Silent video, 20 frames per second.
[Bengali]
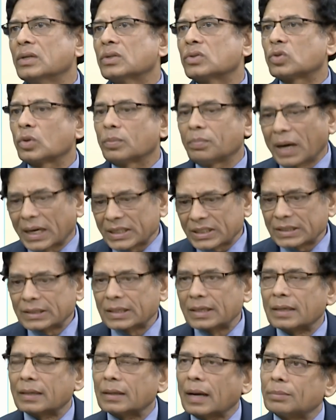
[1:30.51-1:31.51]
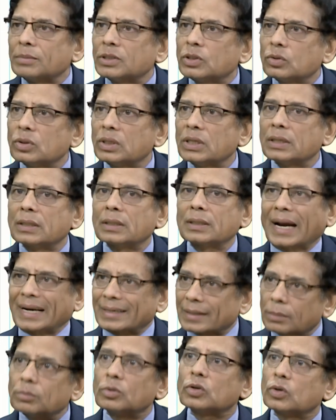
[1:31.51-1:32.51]
সো বাজেটের আমি যদি
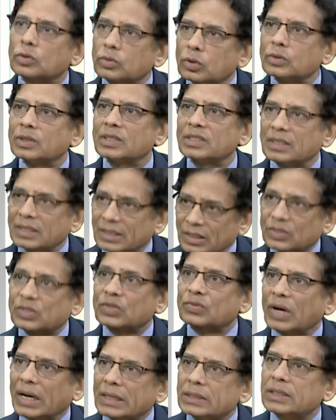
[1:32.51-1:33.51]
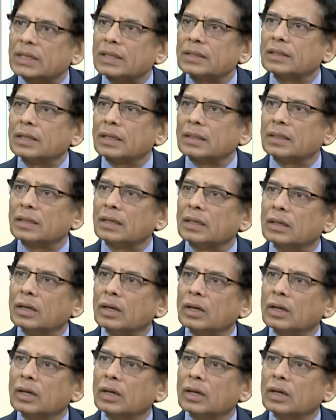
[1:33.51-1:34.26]
কাঠামোগত দিক দেখি স্ট্রাকচার দেখি